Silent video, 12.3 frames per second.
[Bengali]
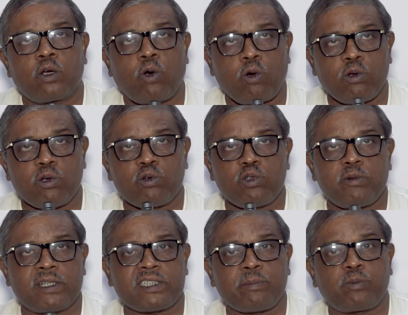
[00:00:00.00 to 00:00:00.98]
কৌলগুরু
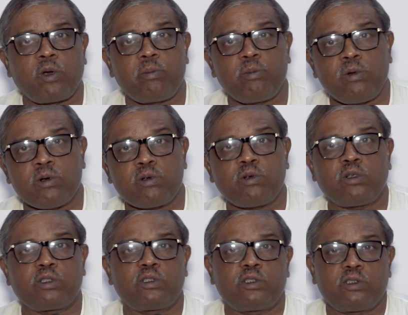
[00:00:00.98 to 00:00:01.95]
মানে হচ্ছে ব্রহ্মজ্ঞ
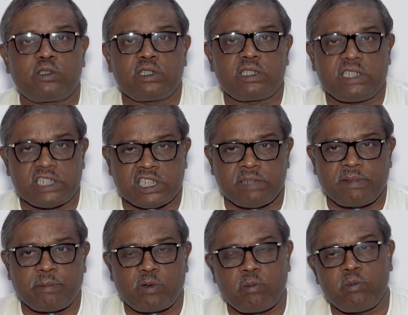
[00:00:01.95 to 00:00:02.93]
ঋষি বা
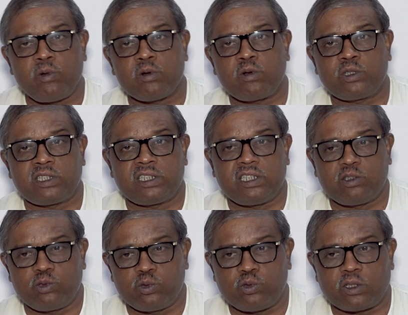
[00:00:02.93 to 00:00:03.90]
ব্রহ্মজ্ঞ যিনি
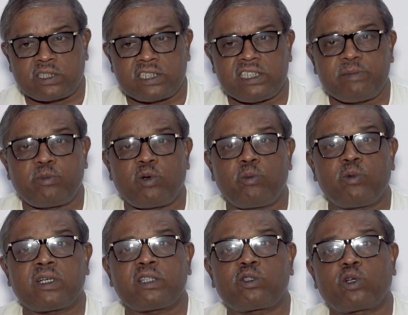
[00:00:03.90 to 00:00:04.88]
গুরু অর্থাৎ যিনি
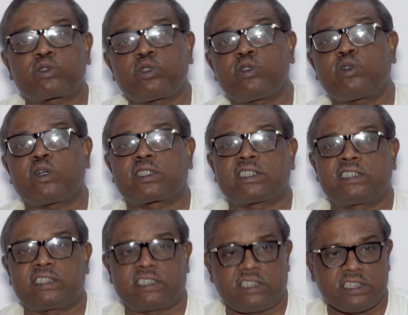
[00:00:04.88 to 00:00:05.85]
ব্রহ্মকে দর্শন করেছেন
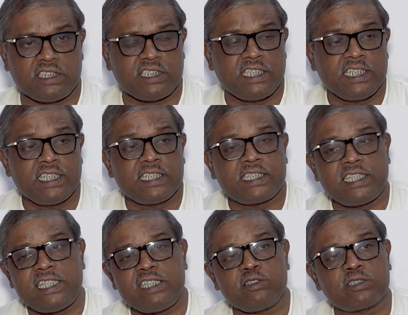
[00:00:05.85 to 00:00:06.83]
যিনি
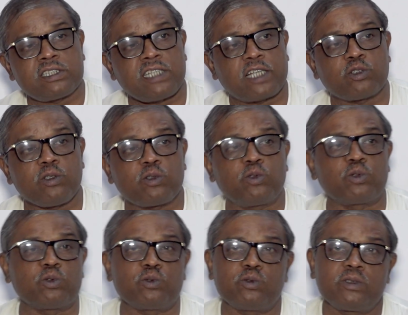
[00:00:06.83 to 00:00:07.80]
তিনিই হচ্ছেন আসল
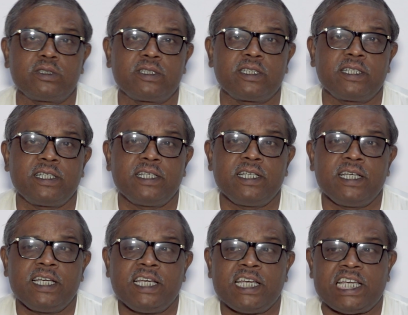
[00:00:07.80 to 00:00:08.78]
গুরু
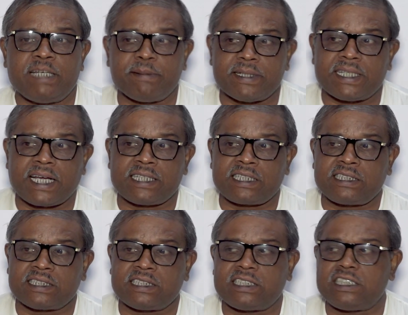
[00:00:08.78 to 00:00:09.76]
এবার দেখা যাচ্ছে
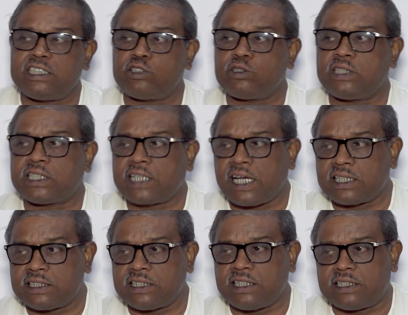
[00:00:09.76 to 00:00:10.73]
কি তিনি যদি দীক্ষা
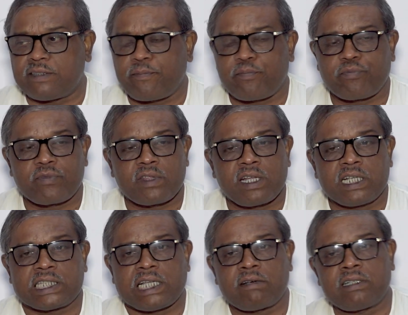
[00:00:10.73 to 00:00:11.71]
দিতেন
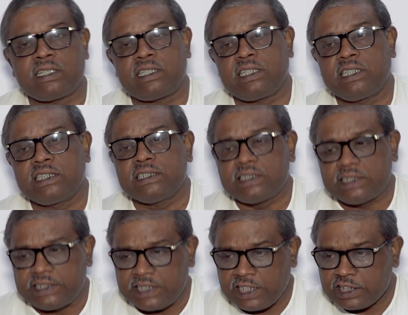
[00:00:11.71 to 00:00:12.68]
তাহলে
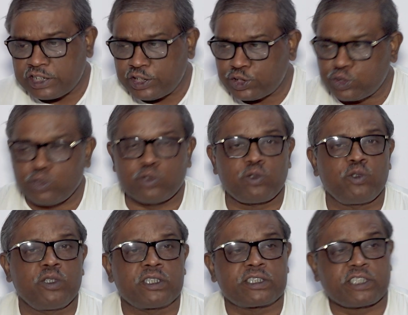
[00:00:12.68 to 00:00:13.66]
যে শিষ্য
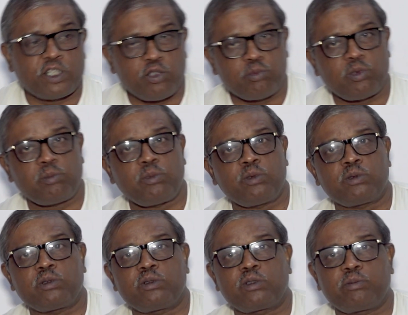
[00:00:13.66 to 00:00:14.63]
সেও ব্রহ্ম
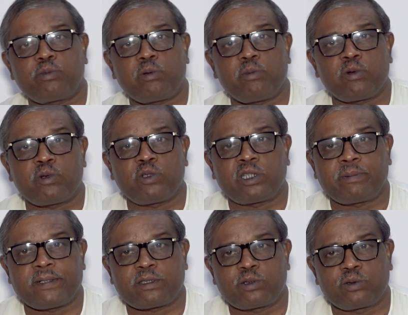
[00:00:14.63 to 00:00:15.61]
ব্রহ্মজ্ঞ হতে
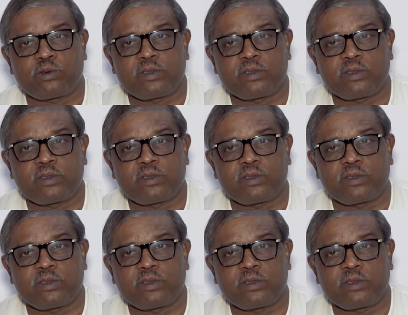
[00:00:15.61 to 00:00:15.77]
পারত